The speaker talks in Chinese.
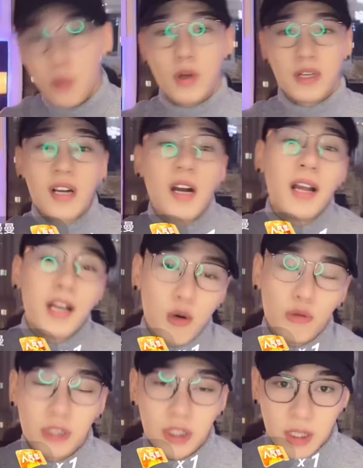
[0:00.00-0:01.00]
我是可以
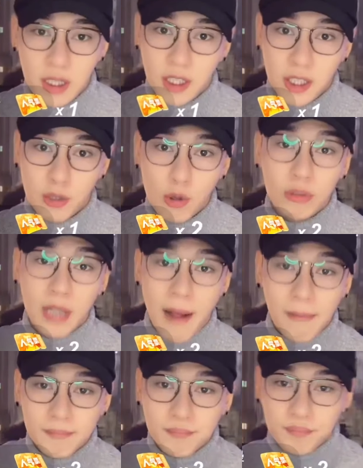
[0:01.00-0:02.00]
控制自己的体重的，
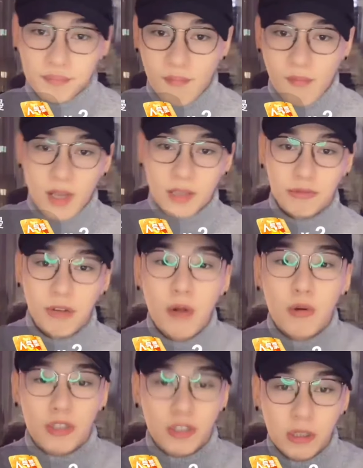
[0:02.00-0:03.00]
虽
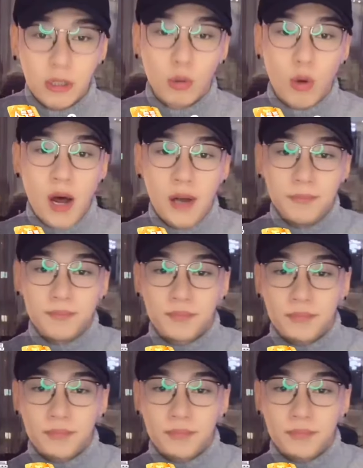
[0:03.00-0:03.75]
然我吃的多。